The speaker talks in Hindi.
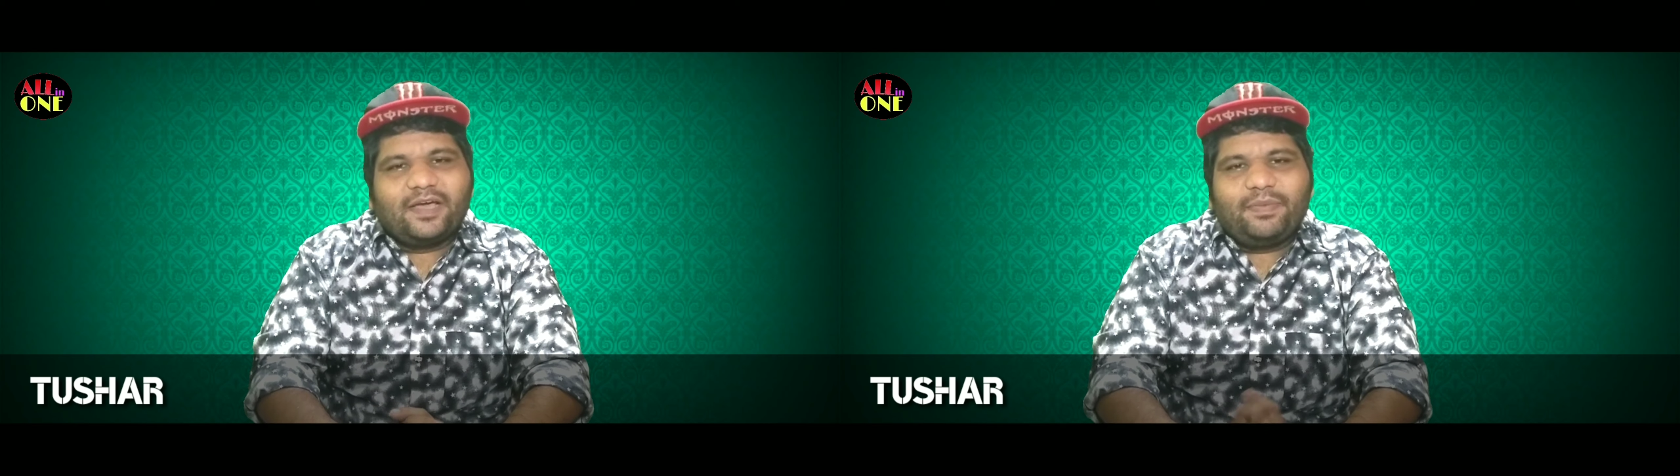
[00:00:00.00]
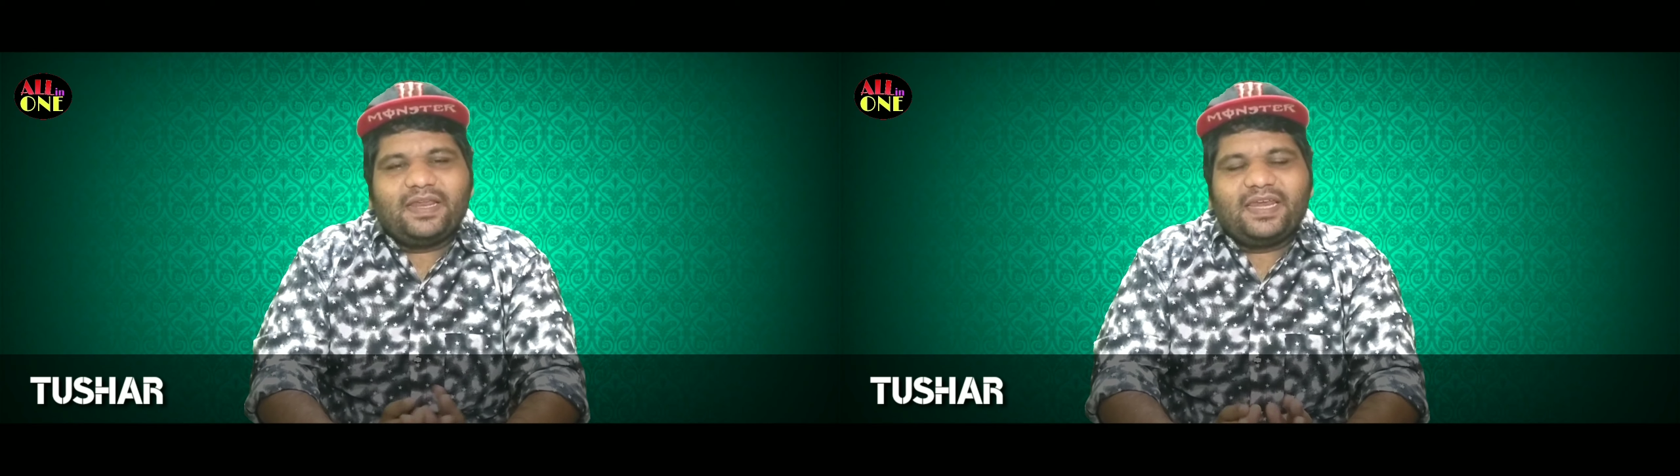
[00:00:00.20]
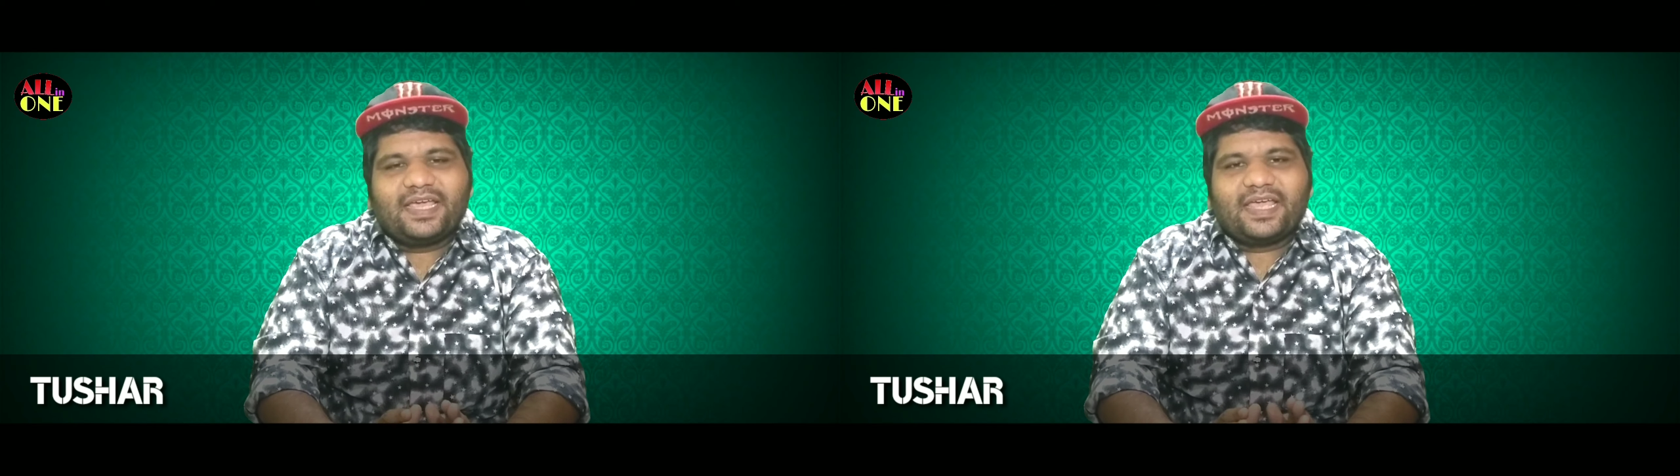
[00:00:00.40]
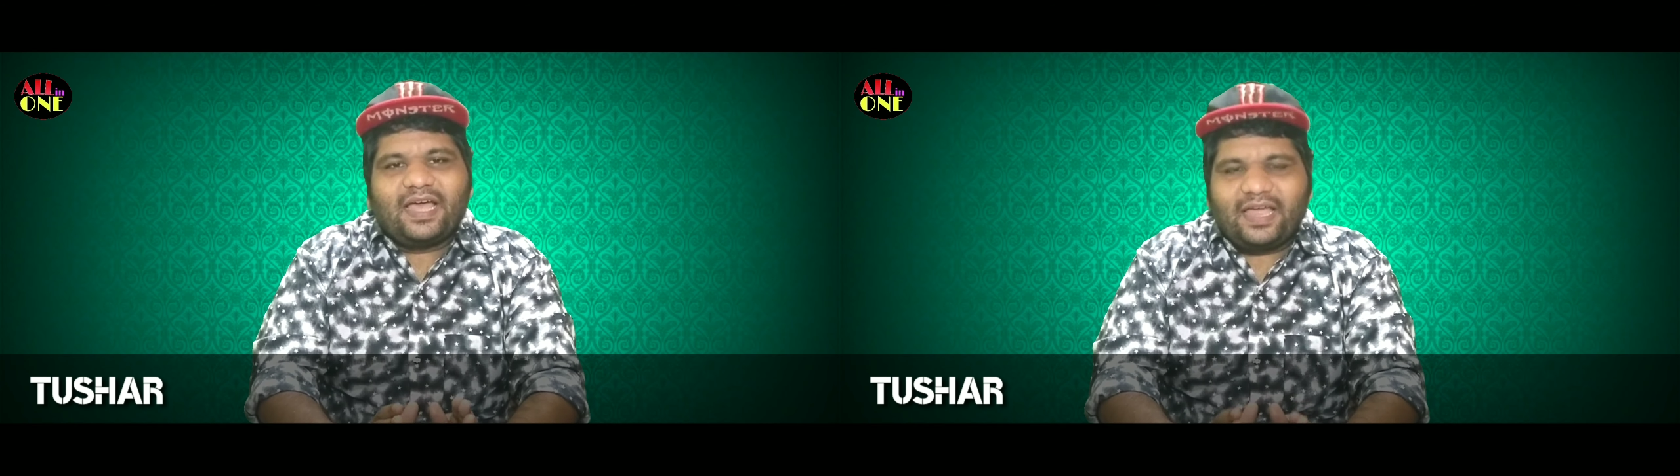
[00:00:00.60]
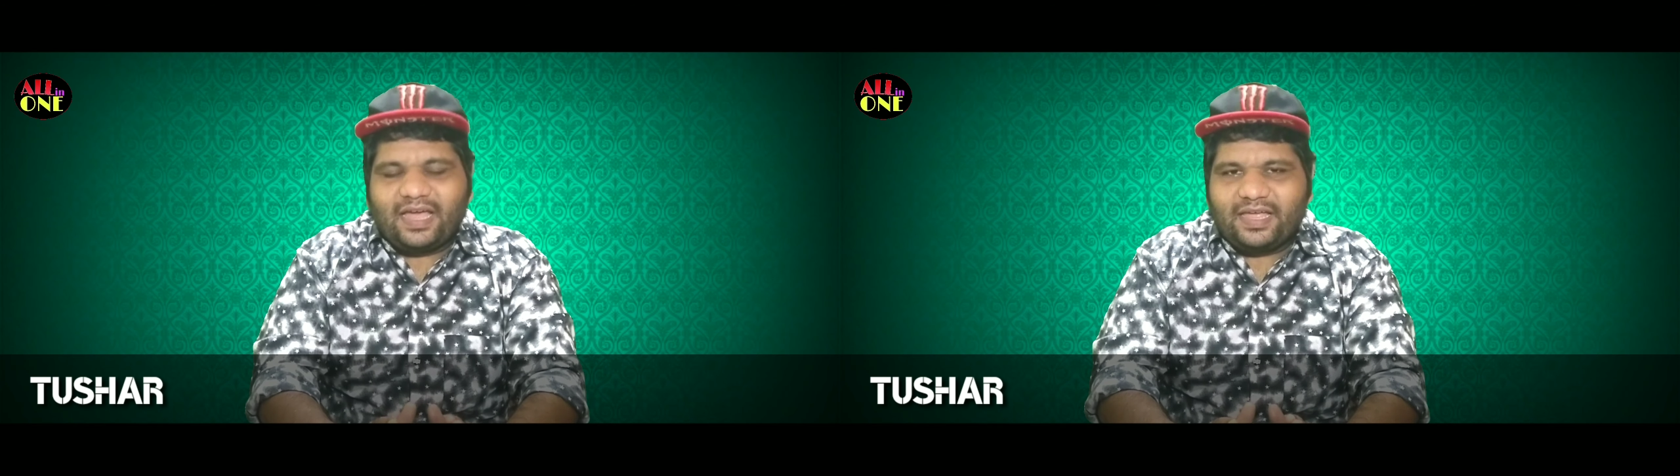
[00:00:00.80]
खबरें लेके
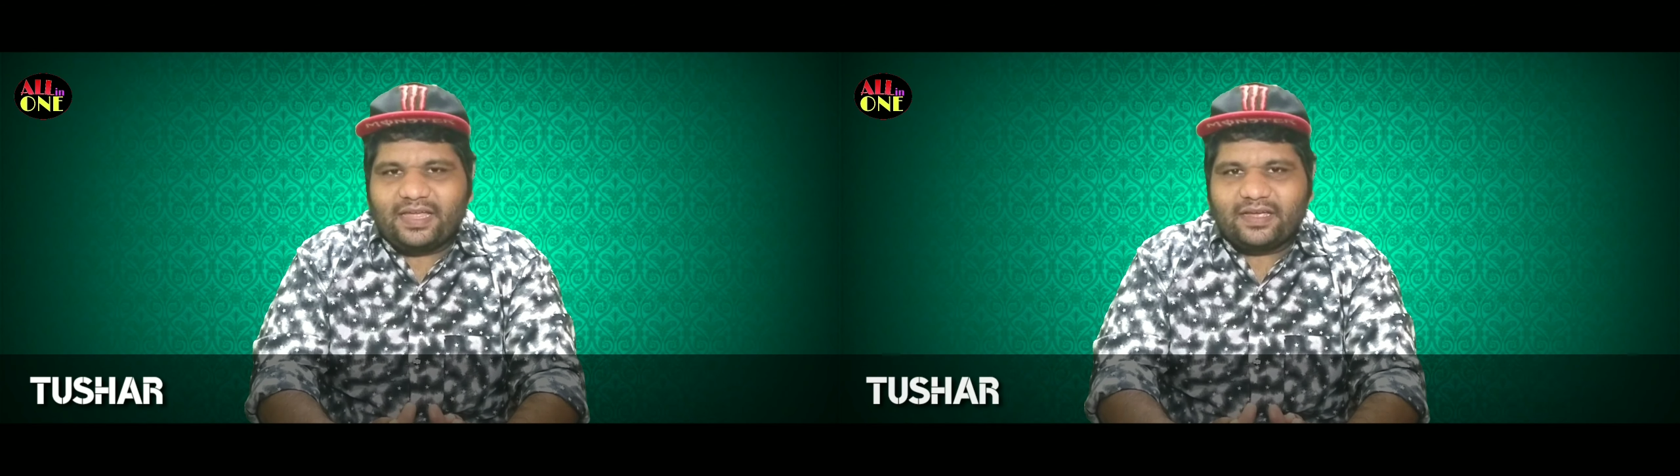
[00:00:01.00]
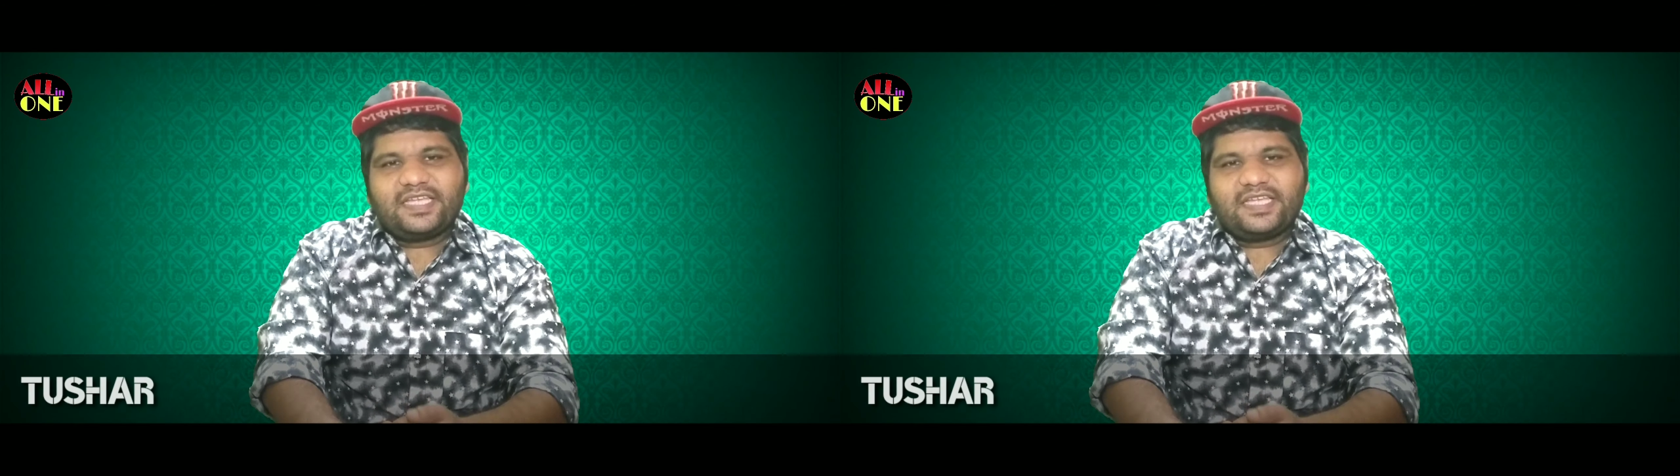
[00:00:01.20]
आया है